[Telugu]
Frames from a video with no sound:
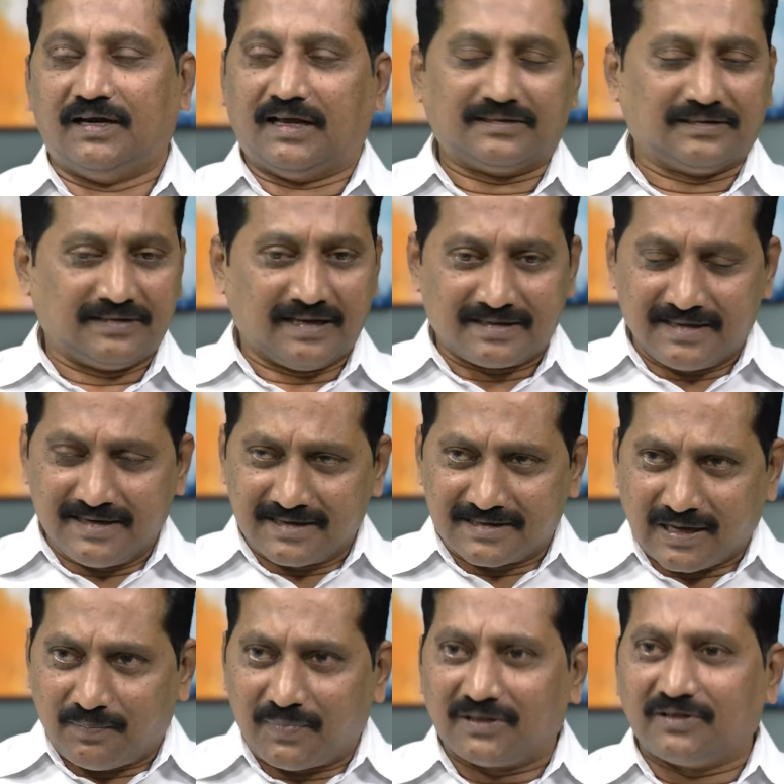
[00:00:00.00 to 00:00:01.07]
అసలు దానికి దీనికి
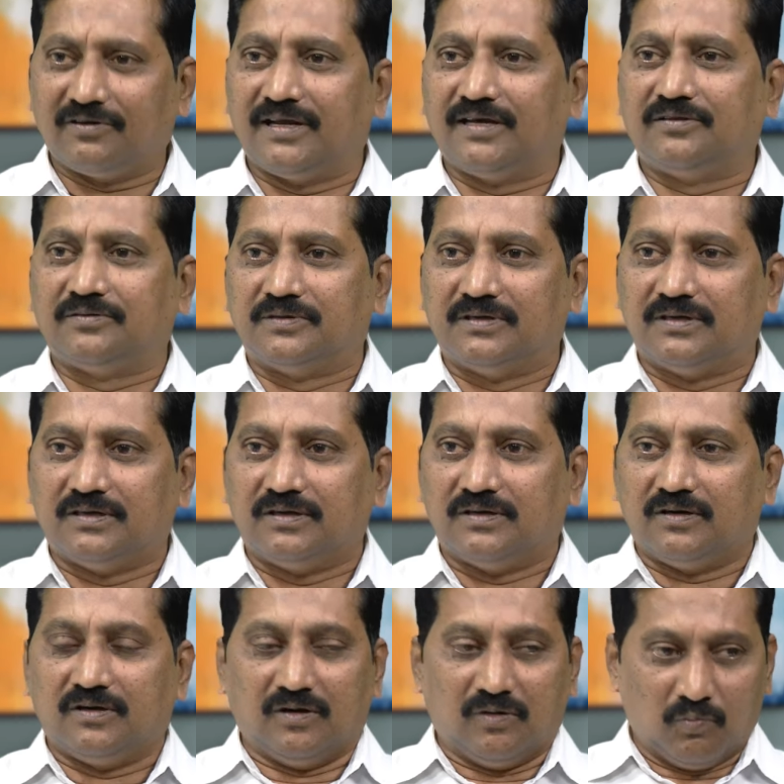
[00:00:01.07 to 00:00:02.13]
సంబంధం లేదు
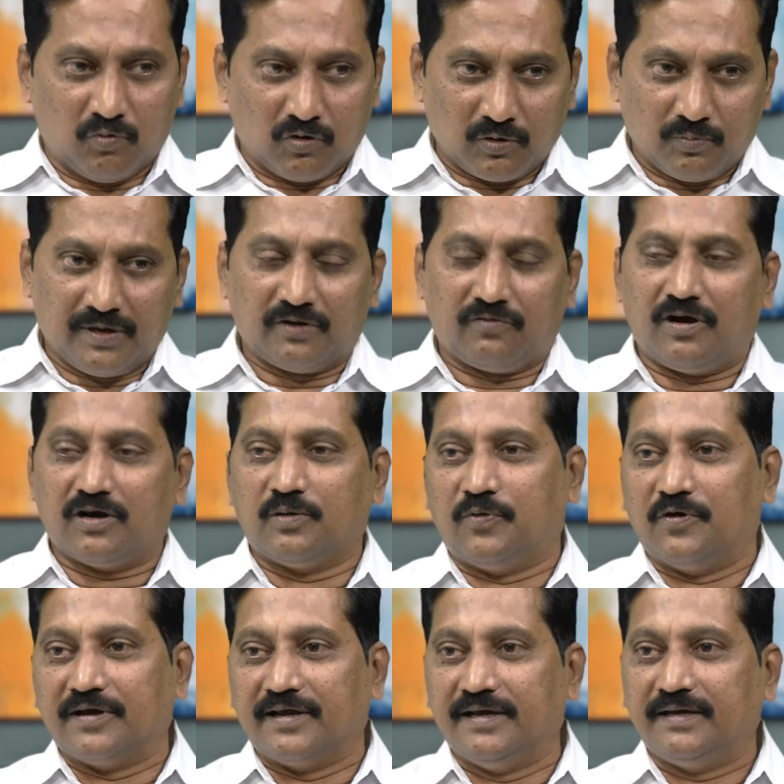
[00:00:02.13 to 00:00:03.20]
బుడమేరు వాగు
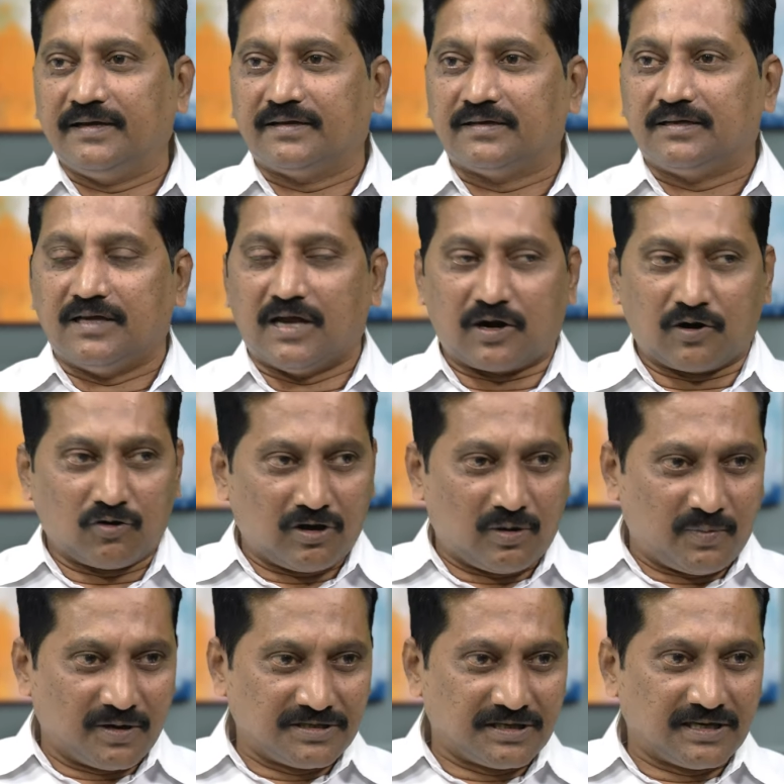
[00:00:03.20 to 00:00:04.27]
పొంగి ఎక్కడో
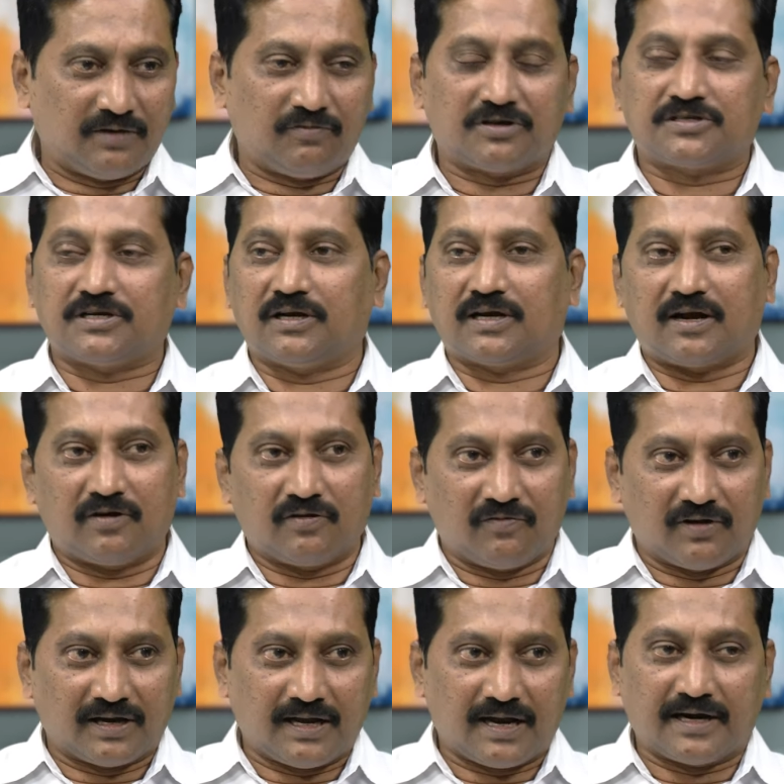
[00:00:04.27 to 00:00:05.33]
ఖమ్మం జిల్లా వర్షాలు రావడం
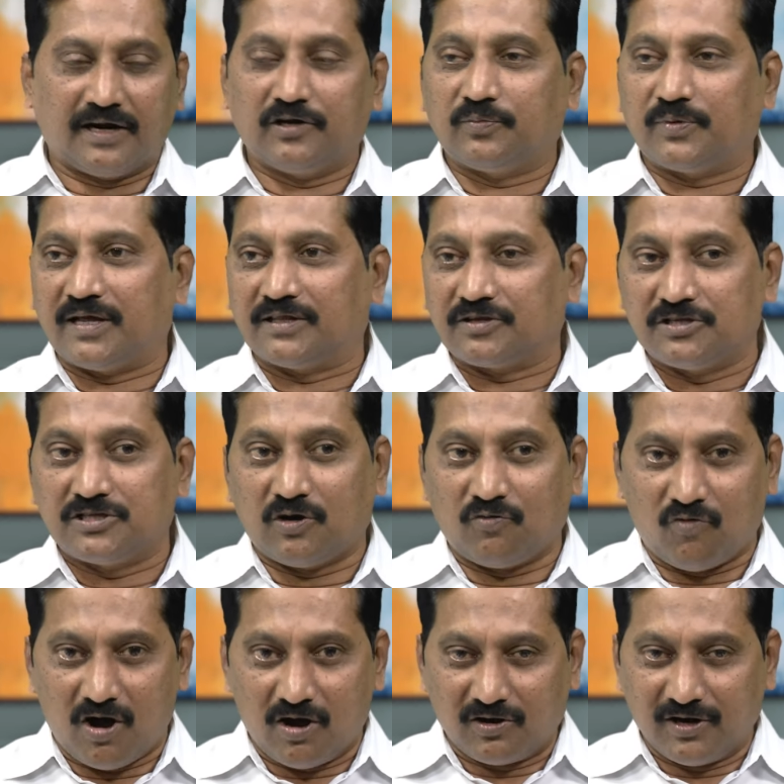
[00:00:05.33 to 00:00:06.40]
వలన అక్కడ అటు ప్రాంతం నుంచి ఆ
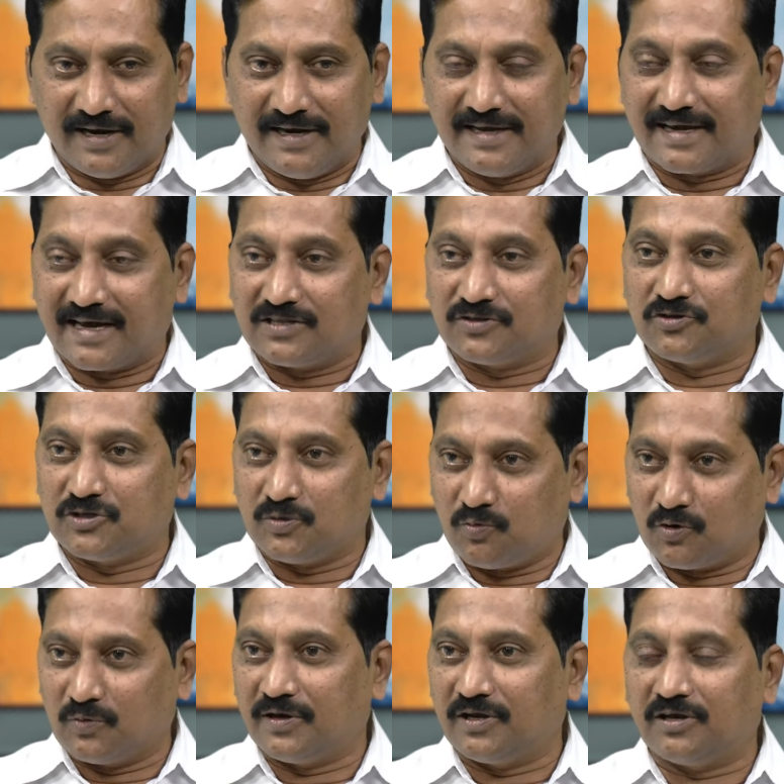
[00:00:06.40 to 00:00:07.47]
వాగులన్నీ కలిసి వచ్చి
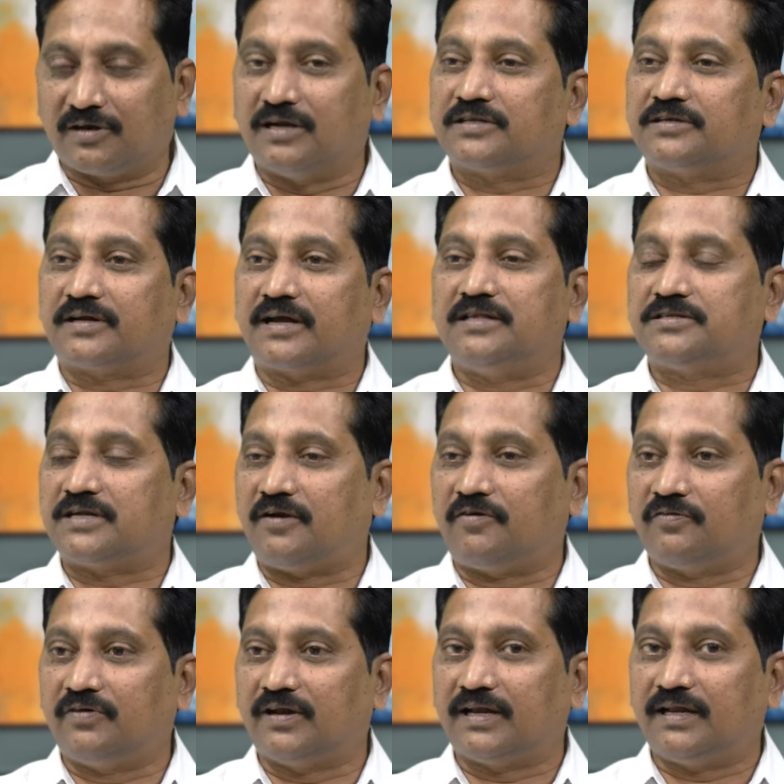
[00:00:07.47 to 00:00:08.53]
బుడమేరులో కలిసి కలిసి
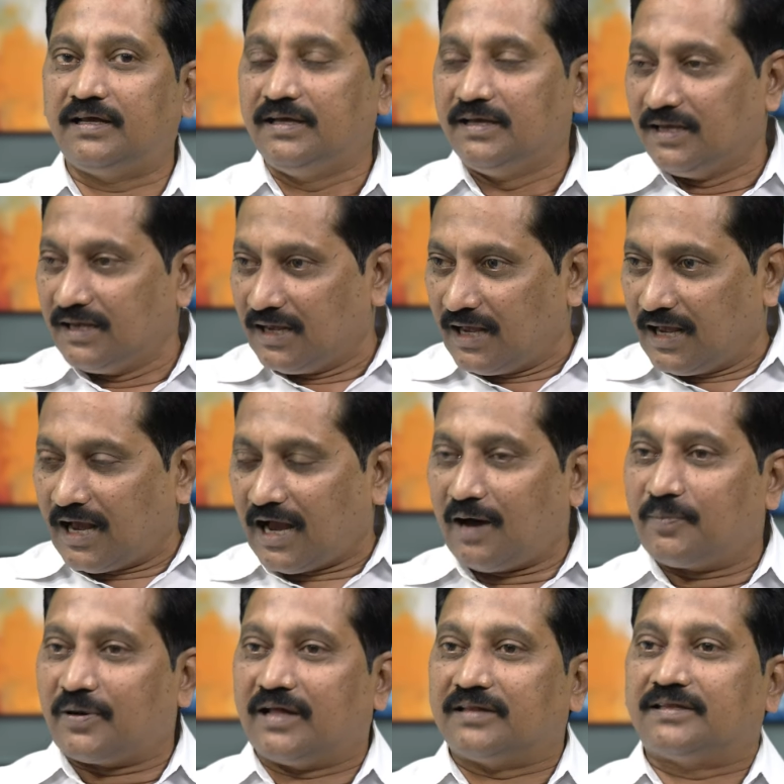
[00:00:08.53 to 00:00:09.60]
రావడం వలన ఆ
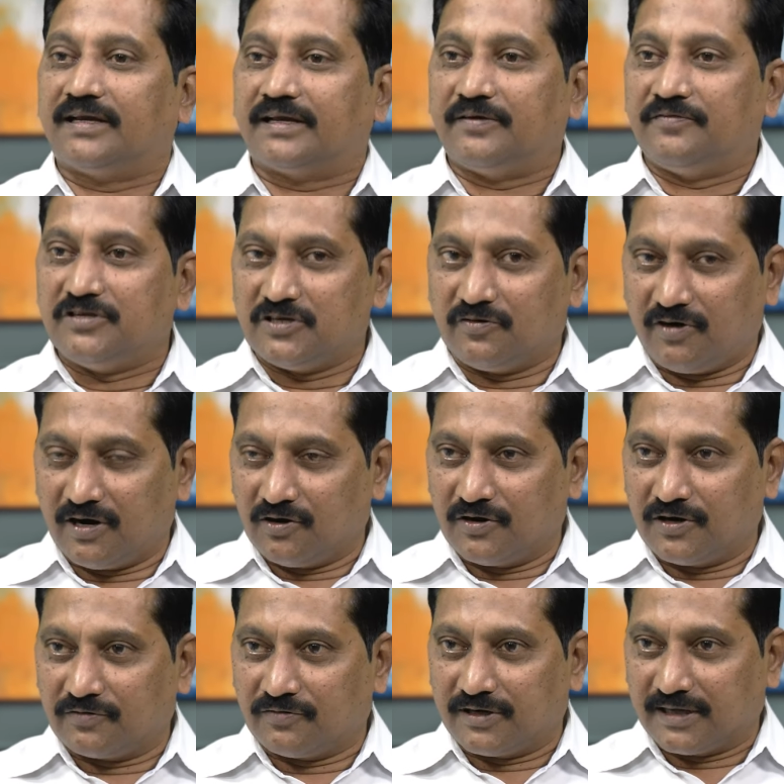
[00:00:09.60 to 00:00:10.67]
ప్రాంతానికి విజయవాడలో
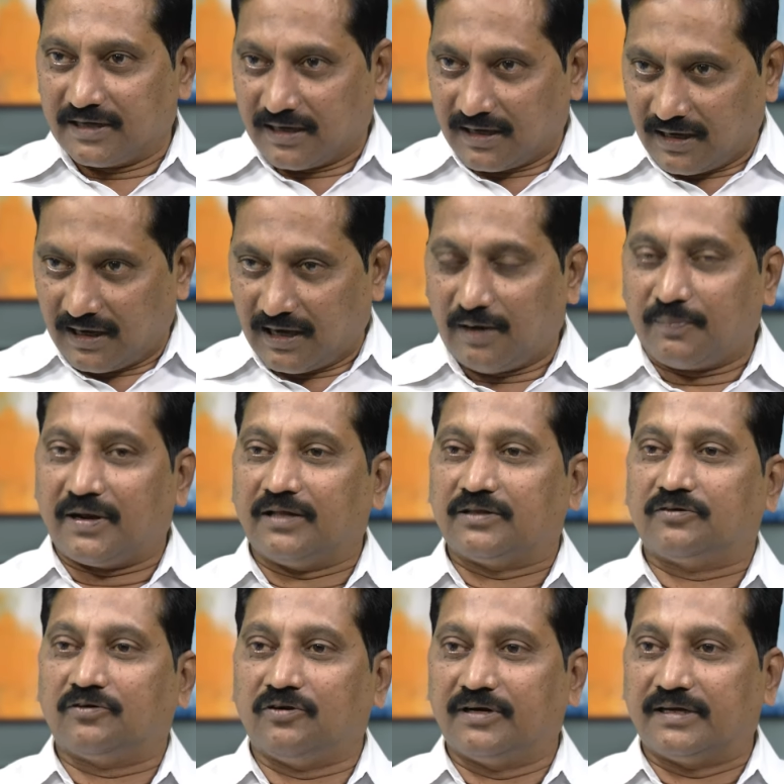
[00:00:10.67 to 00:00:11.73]
ఉన్నటువంటి ఆ
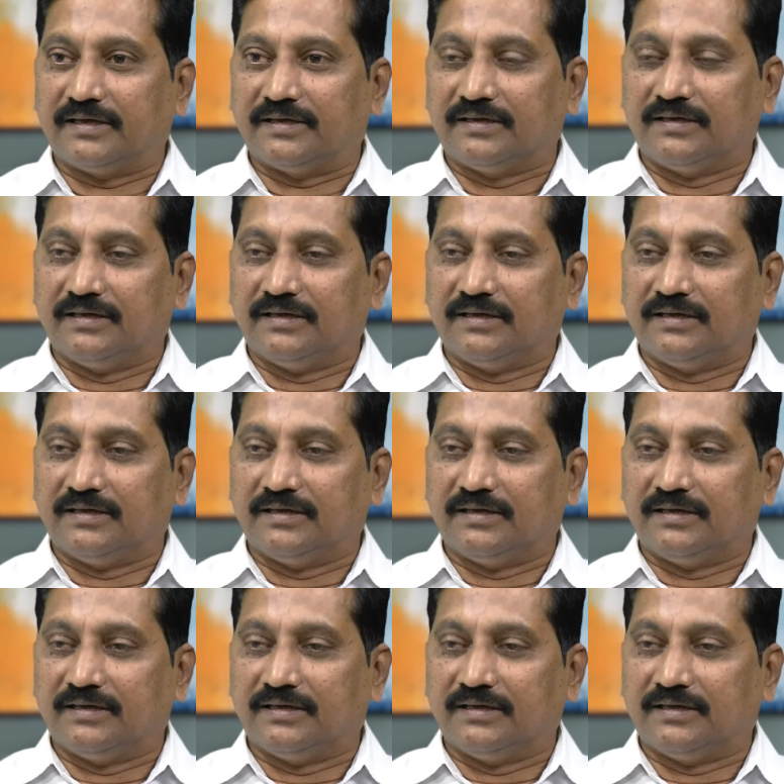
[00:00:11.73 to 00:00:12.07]
ప్రాంతంలోటి